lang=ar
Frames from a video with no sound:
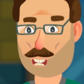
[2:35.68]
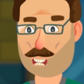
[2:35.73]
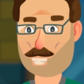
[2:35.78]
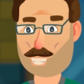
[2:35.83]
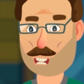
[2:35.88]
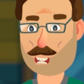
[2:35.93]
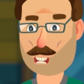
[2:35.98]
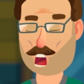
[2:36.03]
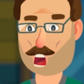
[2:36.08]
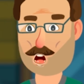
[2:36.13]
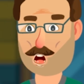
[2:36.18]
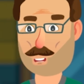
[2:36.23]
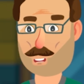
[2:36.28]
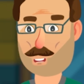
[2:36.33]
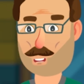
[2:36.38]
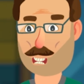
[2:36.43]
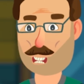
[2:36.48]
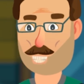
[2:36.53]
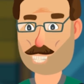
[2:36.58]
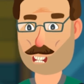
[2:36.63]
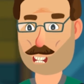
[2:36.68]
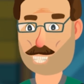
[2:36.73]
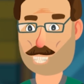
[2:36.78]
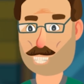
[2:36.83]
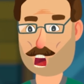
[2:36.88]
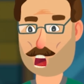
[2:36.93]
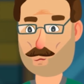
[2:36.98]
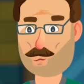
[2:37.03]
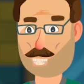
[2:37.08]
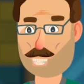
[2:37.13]
شيخ ما هيك لك يا
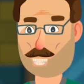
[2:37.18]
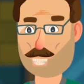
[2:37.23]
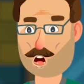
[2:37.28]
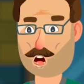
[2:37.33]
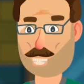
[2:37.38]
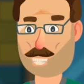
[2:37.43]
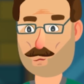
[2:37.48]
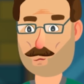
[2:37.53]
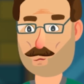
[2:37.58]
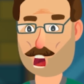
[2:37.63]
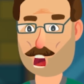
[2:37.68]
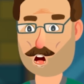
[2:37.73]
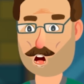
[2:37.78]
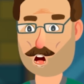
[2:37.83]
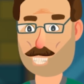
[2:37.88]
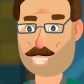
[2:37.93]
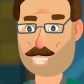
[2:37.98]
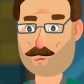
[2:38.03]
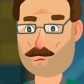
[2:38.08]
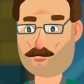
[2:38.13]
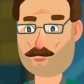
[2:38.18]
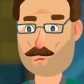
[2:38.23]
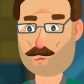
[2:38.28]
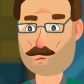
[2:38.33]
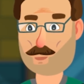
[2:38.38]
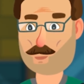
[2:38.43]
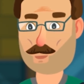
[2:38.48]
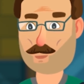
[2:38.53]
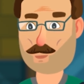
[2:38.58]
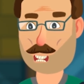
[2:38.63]
ابو عبده يا ابو عبده عن جد عم
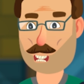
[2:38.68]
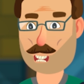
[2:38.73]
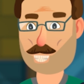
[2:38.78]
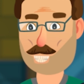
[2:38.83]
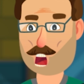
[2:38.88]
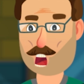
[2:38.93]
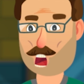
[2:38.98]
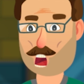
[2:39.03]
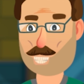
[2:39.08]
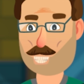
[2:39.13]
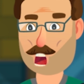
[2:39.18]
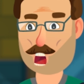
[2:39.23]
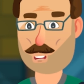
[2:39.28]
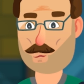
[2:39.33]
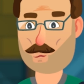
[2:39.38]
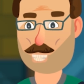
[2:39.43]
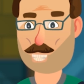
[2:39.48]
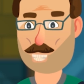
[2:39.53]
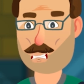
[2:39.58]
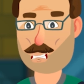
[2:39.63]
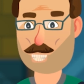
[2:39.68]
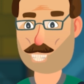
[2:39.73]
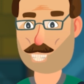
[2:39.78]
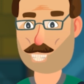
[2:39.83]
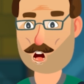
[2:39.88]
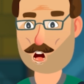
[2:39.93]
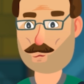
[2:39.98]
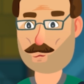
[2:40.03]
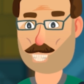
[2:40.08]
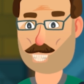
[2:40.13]
حاكيك والله العظيم هذا
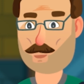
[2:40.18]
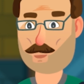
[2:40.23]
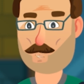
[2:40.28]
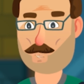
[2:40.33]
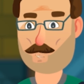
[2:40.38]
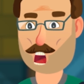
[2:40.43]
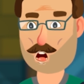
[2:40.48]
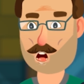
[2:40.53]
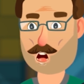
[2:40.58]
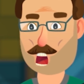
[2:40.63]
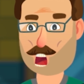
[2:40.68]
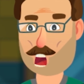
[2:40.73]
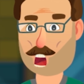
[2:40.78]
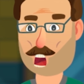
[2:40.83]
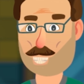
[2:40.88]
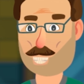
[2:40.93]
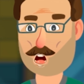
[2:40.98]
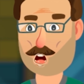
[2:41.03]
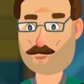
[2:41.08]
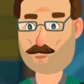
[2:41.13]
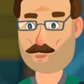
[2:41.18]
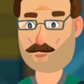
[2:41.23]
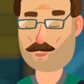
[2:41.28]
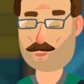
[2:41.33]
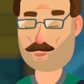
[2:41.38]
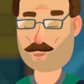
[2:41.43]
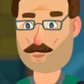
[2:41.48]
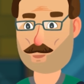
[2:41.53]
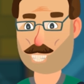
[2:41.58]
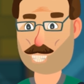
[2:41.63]
شهر عباده وقربه الى الله
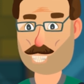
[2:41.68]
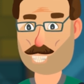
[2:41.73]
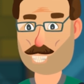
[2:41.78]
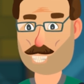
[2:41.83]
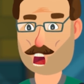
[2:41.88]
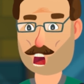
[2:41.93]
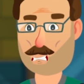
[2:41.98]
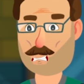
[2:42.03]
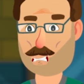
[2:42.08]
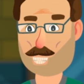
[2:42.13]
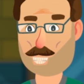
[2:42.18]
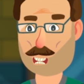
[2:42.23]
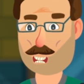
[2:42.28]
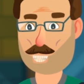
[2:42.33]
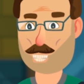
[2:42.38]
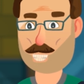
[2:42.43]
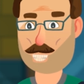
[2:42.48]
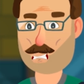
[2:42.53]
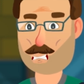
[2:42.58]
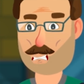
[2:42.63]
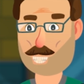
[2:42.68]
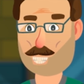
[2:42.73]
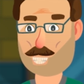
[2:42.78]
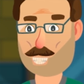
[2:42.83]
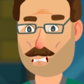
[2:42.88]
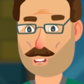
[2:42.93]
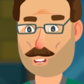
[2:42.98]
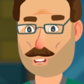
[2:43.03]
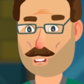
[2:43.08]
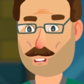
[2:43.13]
لك هذا مو شهر ليالي
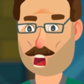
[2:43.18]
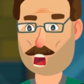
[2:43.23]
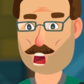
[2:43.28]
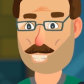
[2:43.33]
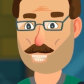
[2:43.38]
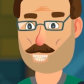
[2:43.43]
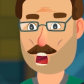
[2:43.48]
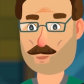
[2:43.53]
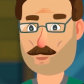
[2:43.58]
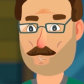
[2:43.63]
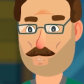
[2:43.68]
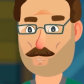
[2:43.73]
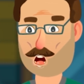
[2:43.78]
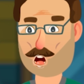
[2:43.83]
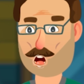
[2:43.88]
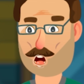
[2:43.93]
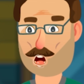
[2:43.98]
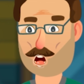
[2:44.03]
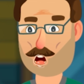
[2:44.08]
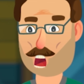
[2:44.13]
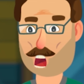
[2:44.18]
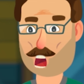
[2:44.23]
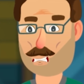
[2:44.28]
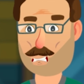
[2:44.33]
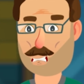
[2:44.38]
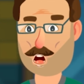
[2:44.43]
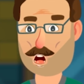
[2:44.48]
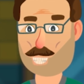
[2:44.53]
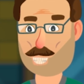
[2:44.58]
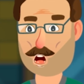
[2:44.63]
الصالحية وباب الحارة
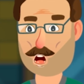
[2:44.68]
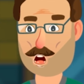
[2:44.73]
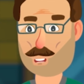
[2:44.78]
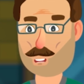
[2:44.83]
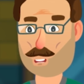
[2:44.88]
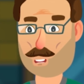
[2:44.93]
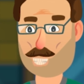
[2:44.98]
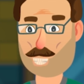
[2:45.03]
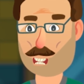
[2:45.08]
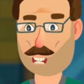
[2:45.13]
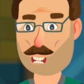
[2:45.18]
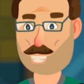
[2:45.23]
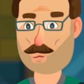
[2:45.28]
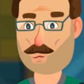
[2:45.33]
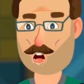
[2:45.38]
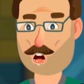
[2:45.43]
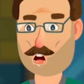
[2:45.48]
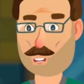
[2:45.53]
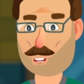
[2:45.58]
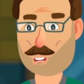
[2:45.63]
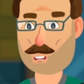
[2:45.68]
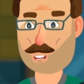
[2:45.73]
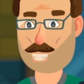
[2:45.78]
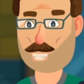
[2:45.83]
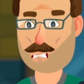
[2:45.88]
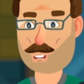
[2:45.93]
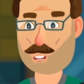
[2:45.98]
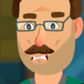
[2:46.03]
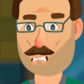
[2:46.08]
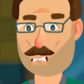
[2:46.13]
والخوالي
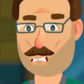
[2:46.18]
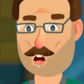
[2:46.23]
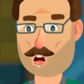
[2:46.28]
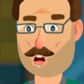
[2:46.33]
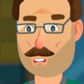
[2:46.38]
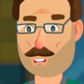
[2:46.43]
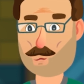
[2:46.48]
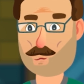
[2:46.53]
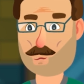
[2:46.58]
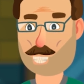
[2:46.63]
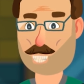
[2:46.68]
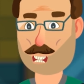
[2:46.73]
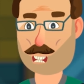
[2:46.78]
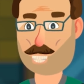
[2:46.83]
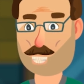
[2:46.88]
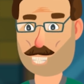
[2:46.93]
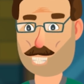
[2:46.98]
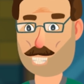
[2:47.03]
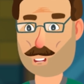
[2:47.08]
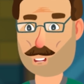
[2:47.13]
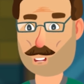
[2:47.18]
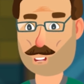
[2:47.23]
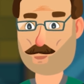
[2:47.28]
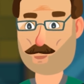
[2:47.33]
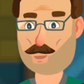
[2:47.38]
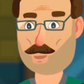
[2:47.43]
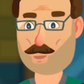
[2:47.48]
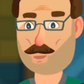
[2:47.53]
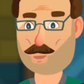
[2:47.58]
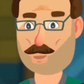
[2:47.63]
والذبايح والعزايم
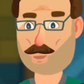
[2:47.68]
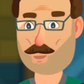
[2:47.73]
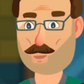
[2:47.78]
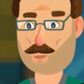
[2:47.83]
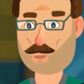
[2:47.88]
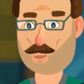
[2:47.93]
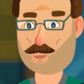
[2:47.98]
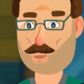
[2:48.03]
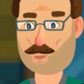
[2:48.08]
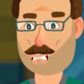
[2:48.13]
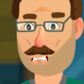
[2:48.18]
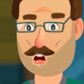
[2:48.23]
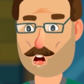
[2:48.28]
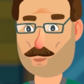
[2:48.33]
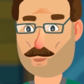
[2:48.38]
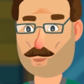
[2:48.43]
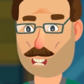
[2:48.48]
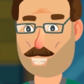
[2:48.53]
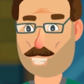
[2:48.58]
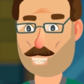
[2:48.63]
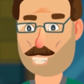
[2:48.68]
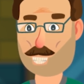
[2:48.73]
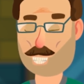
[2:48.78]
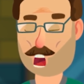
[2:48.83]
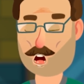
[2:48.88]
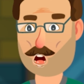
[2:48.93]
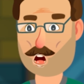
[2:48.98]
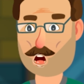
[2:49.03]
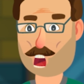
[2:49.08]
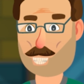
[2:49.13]
والموالد لك هي كلها
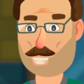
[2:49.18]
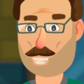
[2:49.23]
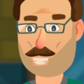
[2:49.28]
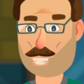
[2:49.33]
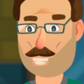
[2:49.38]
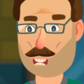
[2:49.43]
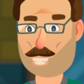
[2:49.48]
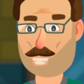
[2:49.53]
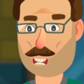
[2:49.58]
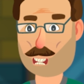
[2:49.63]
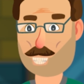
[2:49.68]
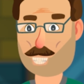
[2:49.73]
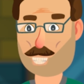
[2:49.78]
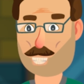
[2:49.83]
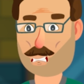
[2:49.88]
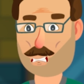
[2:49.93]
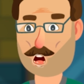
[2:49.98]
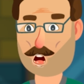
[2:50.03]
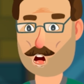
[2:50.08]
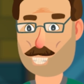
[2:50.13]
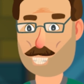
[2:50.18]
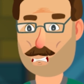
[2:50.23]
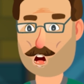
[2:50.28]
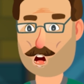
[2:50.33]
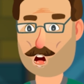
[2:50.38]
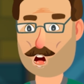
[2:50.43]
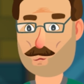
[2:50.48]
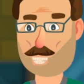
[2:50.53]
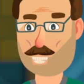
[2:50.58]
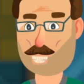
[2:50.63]
والله ما بتعبر عن حقيقة
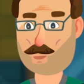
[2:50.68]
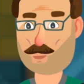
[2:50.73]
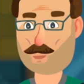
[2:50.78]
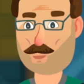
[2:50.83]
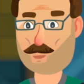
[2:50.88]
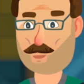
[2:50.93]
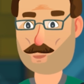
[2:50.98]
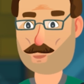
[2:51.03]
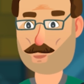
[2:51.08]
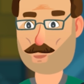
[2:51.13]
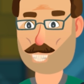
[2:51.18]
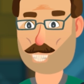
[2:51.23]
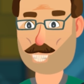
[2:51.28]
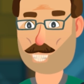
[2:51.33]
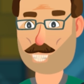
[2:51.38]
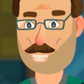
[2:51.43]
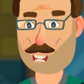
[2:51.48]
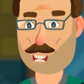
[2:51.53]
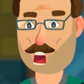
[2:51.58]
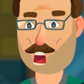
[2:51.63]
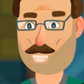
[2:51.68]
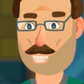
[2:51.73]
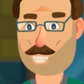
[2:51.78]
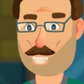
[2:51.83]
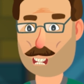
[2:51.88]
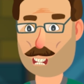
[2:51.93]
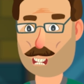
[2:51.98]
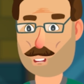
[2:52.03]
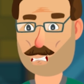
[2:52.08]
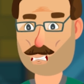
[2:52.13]
رمضان ولا عن
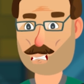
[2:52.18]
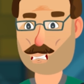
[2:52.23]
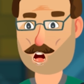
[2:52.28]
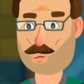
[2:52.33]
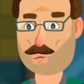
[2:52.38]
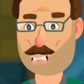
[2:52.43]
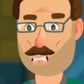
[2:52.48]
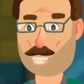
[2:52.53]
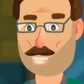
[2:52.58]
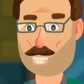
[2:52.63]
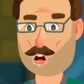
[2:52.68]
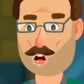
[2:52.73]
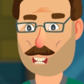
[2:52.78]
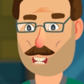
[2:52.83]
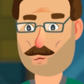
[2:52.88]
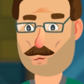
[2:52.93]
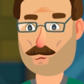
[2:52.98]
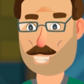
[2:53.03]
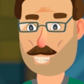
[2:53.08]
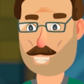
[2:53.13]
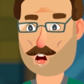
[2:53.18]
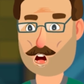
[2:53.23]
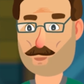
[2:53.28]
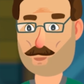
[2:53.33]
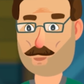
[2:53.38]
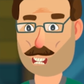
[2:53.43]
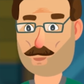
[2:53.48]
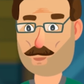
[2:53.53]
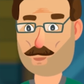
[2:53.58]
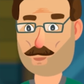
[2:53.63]
الغاية اللي انفرض الصيام
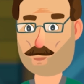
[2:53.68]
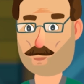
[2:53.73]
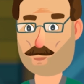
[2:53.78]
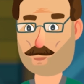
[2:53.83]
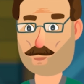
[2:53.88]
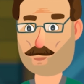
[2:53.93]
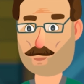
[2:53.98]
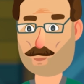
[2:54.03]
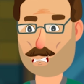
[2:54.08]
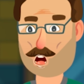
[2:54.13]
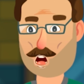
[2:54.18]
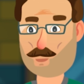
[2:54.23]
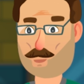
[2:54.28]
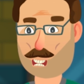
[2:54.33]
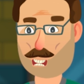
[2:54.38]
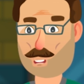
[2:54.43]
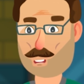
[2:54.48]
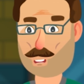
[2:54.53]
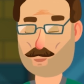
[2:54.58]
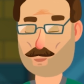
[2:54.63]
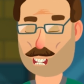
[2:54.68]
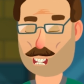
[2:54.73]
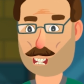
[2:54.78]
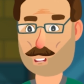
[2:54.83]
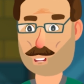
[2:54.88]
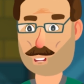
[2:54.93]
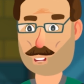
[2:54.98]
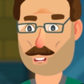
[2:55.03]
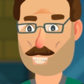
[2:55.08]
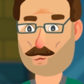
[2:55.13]
كرمالها هلا اكيد
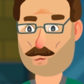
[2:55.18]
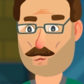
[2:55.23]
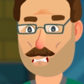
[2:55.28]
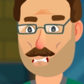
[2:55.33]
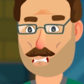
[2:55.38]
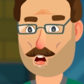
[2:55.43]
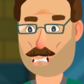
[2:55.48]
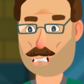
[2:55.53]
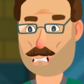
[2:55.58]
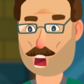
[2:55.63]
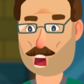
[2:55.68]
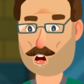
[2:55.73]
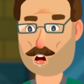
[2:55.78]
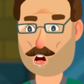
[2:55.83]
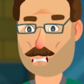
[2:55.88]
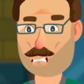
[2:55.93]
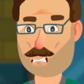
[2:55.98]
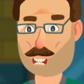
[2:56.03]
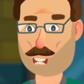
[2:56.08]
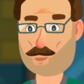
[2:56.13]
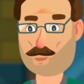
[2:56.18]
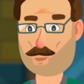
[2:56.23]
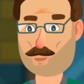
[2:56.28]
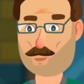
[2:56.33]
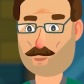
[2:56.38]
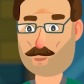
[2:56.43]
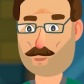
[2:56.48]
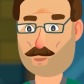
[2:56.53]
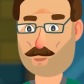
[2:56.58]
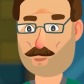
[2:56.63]
اكيد اللي عم نصرفه حلال
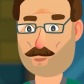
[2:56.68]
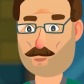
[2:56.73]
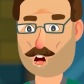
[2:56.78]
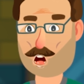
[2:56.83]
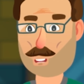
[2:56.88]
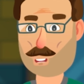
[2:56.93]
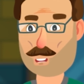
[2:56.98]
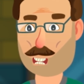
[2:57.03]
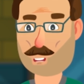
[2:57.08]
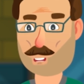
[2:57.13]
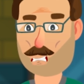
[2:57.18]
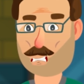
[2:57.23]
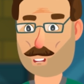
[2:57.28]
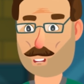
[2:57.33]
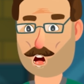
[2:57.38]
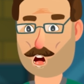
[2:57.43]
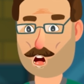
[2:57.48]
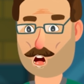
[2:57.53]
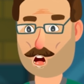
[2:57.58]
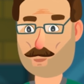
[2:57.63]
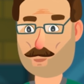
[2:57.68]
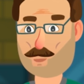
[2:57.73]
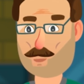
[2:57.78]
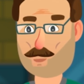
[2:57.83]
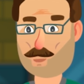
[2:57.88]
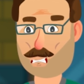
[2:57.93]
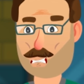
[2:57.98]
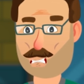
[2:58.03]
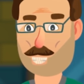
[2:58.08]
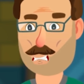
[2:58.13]
وعم نجيب فيه حلال
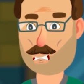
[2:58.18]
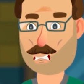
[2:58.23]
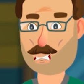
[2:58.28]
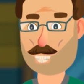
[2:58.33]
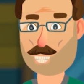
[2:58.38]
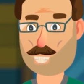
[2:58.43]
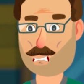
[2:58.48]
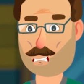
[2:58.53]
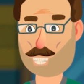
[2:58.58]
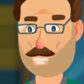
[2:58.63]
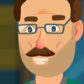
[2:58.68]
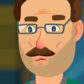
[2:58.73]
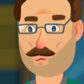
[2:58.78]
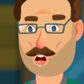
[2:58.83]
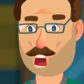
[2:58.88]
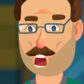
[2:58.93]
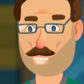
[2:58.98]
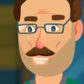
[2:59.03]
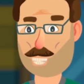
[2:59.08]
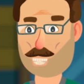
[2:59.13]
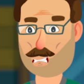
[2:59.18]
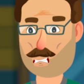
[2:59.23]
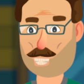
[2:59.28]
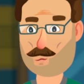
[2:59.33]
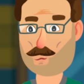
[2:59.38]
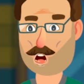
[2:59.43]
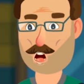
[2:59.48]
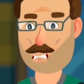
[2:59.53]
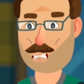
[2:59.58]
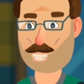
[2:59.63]
بس لازم هذا الحلال والله
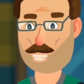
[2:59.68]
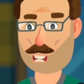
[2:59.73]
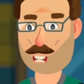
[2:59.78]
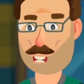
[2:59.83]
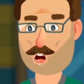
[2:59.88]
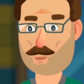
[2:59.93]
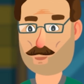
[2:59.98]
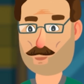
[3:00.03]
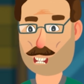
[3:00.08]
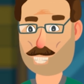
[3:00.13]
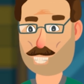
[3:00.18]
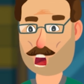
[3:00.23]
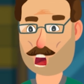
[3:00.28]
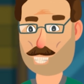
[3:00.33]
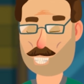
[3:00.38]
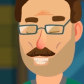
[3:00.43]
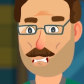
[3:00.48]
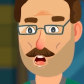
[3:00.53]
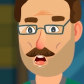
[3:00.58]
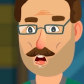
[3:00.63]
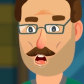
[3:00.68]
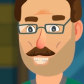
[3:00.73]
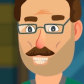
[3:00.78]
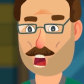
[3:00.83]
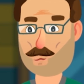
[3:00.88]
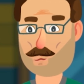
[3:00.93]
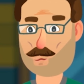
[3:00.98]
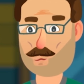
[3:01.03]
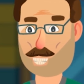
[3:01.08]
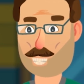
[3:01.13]
العظيم ما يصرفنا عن ذكر الله عز
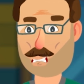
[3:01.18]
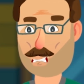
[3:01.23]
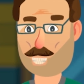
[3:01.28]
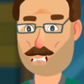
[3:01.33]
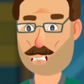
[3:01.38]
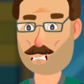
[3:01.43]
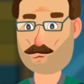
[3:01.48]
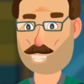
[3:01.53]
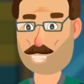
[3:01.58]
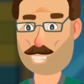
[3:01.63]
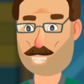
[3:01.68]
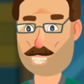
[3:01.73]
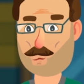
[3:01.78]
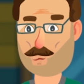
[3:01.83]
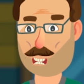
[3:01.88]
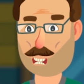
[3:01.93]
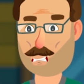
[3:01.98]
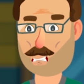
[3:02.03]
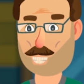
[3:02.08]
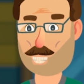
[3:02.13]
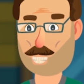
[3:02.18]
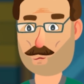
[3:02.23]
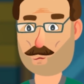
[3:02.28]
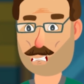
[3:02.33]
وجل ونعرف شو الغاية من الصيام